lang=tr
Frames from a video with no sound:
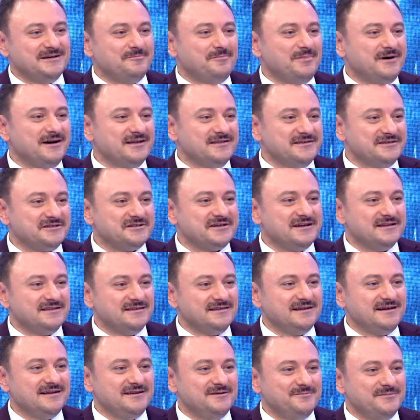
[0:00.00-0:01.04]
padişah
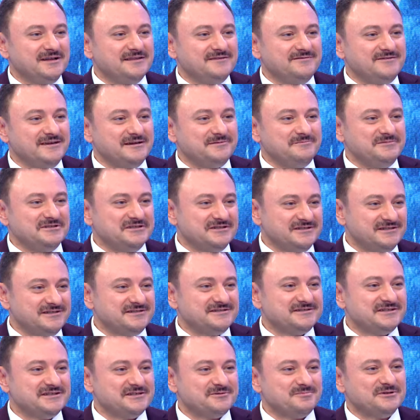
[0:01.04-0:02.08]
talimat vermiş, 40
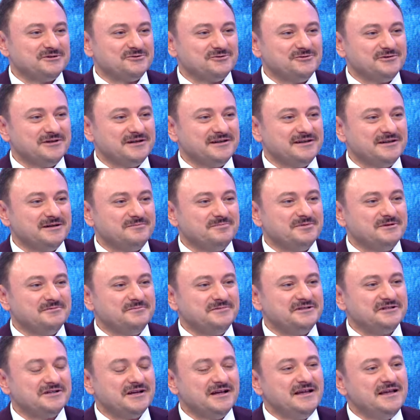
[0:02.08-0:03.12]
çeşme suları
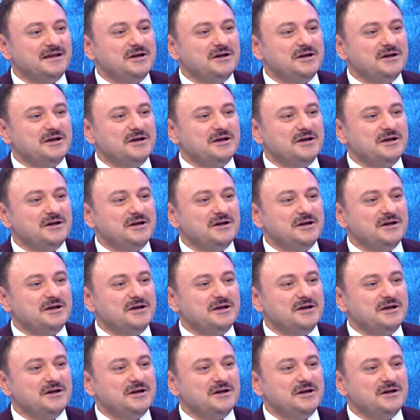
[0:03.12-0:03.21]
yapılmış.